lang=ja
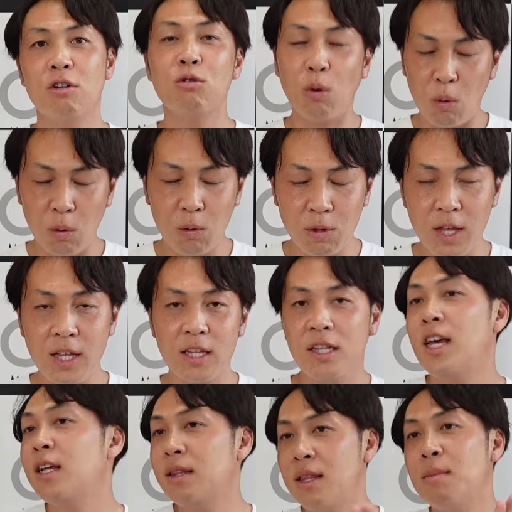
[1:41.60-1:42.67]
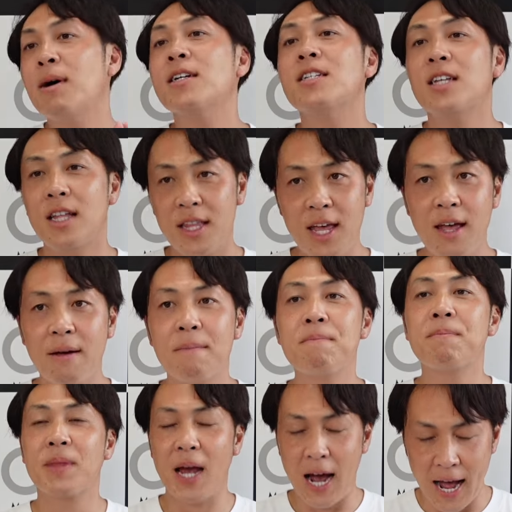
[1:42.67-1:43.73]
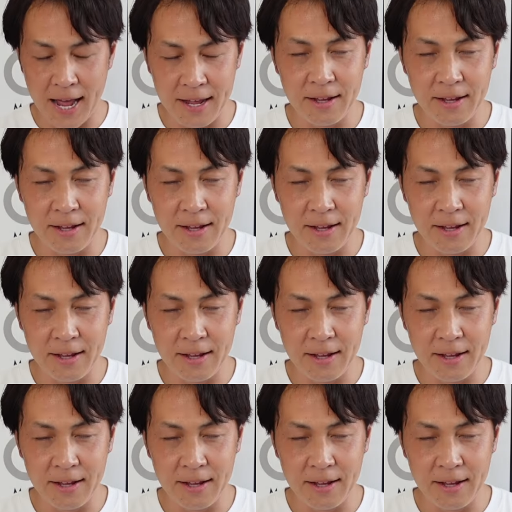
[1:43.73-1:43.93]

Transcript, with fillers: ところで出ましたねは